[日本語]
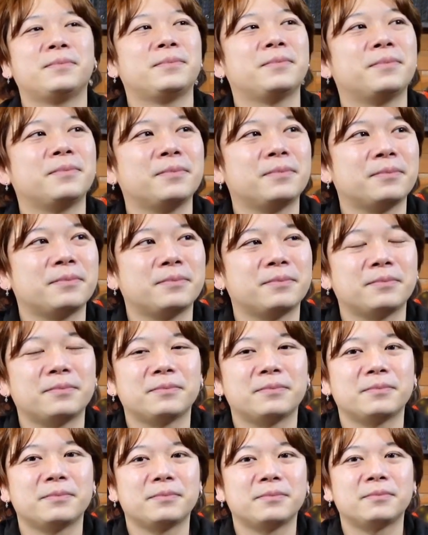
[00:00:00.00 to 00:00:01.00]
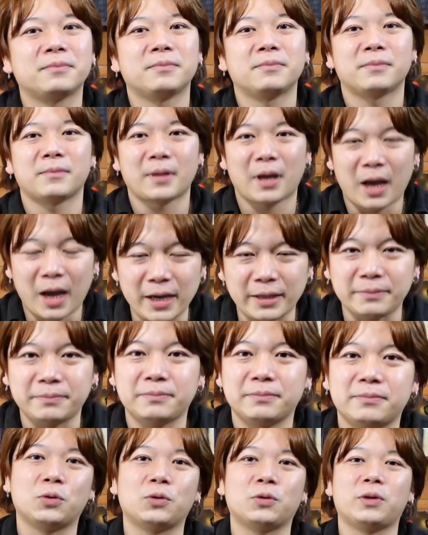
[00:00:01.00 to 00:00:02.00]
まあ、ちょっと見てみますか。はい、というこ
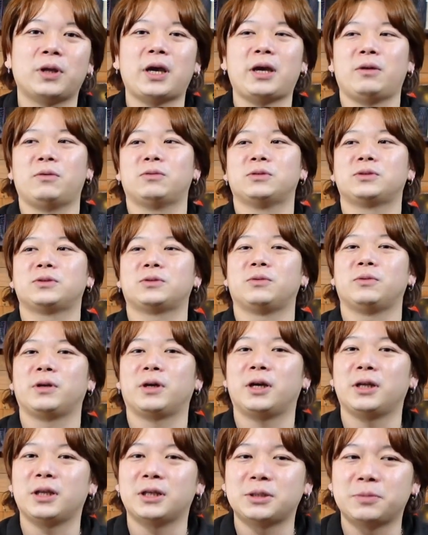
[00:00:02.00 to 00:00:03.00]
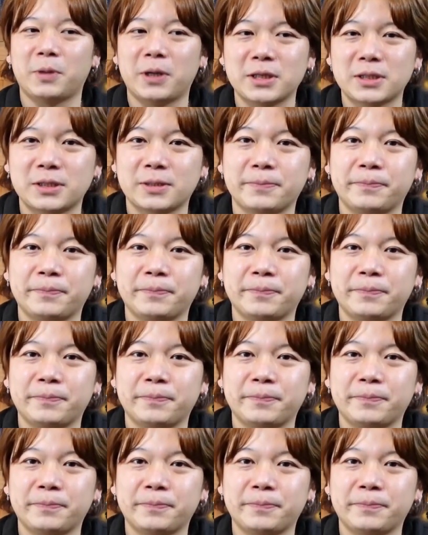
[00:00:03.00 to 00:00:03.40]
とでよろしくお願いいたします。